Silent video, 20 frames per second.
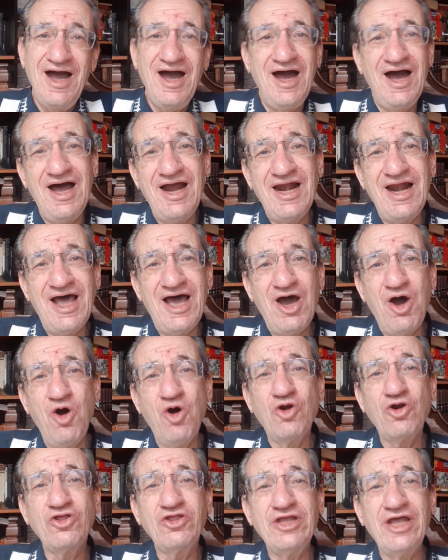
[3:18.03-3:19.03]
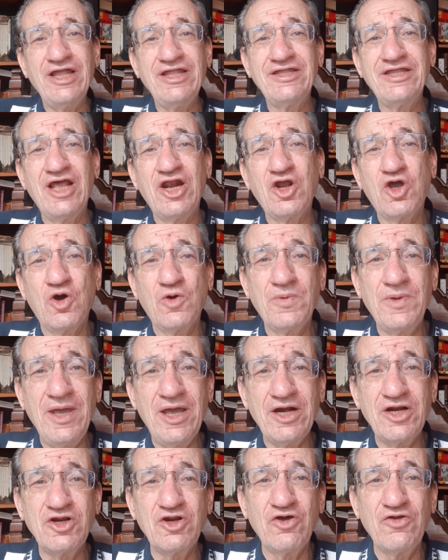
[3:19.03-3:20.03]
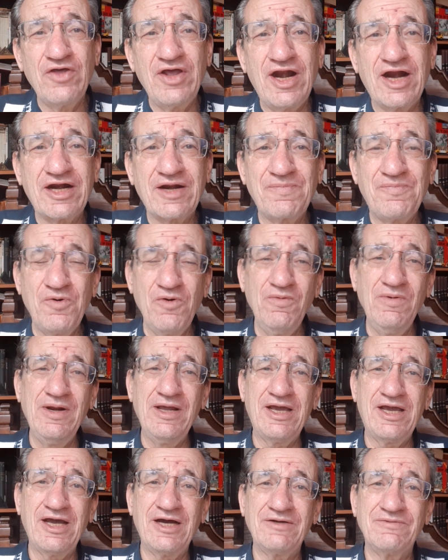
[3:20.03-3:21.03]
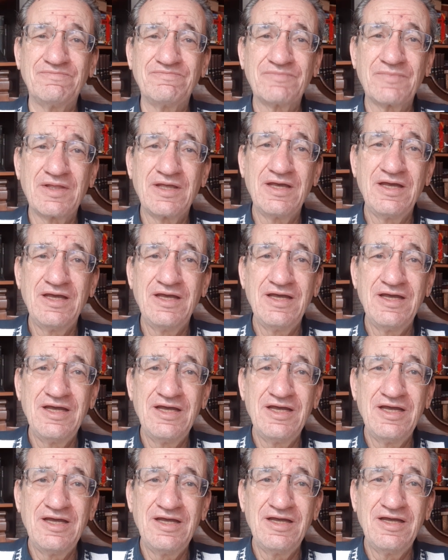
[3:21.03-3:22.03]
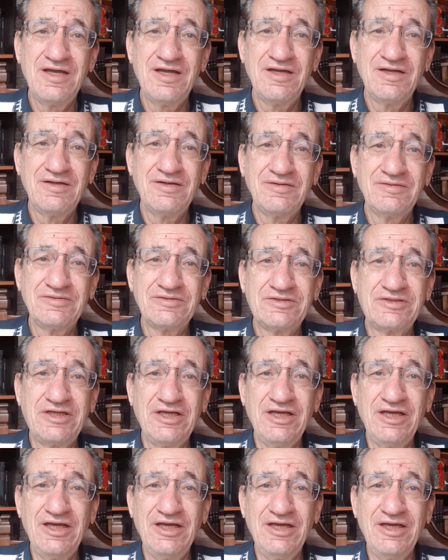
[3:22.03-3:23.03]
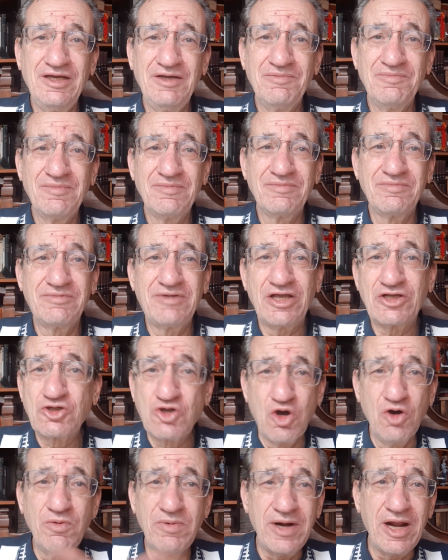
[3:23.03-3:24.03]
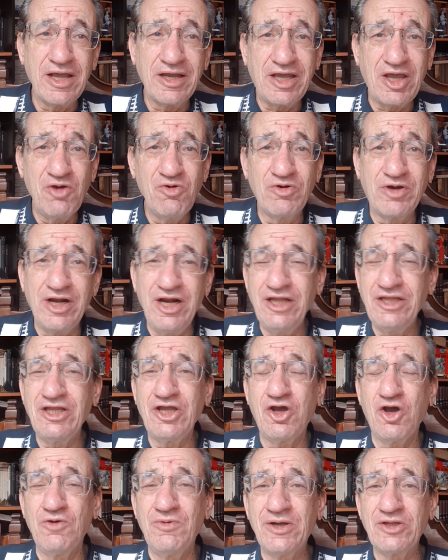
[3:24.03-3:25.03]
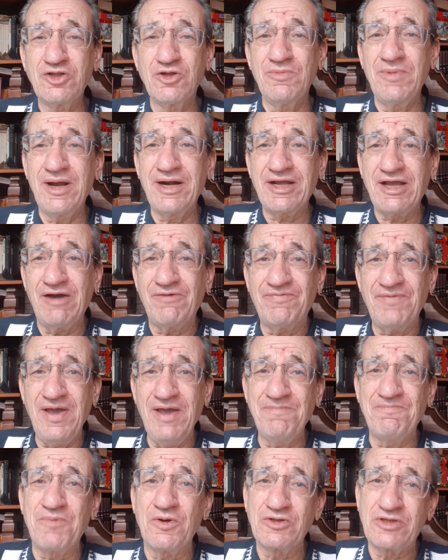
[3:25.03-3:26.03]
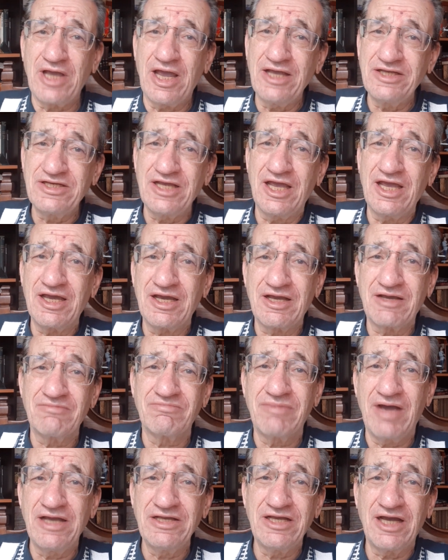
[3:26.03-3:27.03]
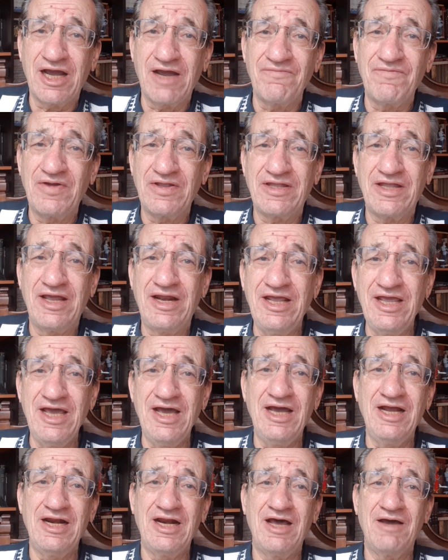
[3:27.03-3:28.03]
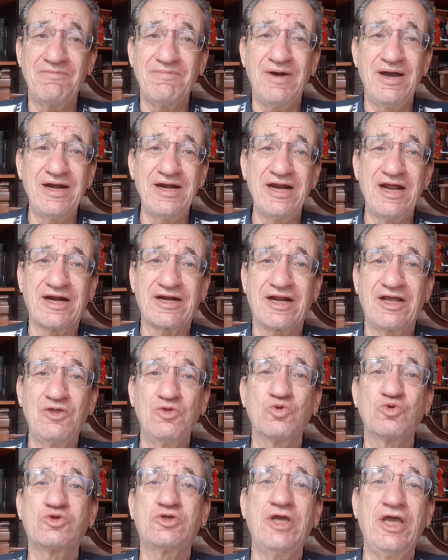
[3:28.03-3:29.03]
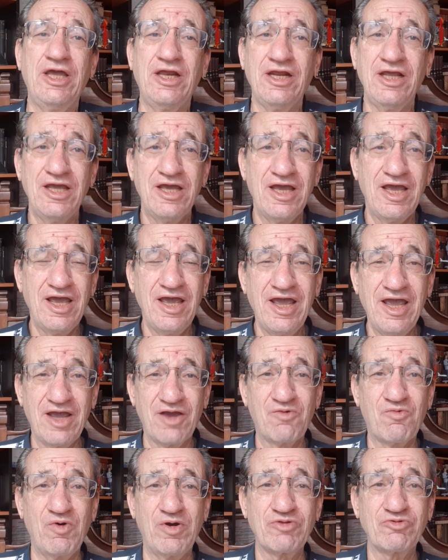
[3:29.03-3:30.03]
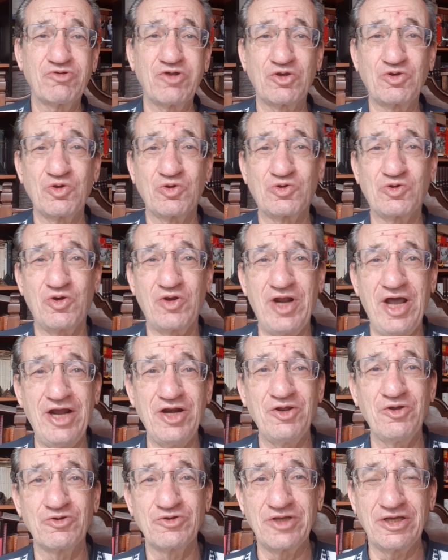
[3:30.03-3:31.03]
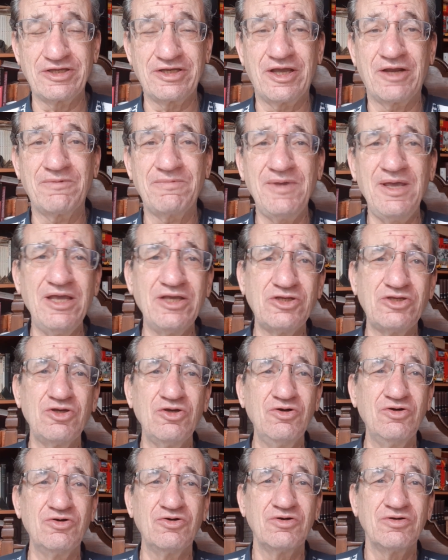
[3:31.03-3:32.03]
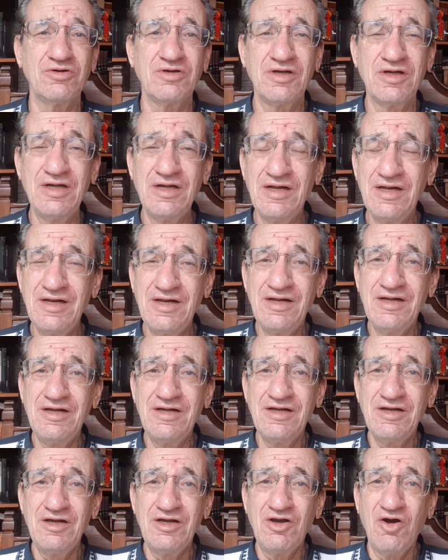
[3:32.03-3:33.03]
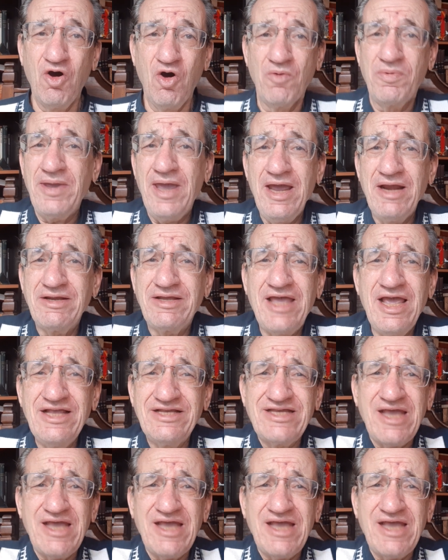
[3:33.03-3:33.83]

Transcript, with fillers: a la orden del gobierno de la República si descubren que un crítico va a tomar café, pues a, ese, a esa cafetería la van a reducir en cuanto a sus horarios de servicio. O bien, quién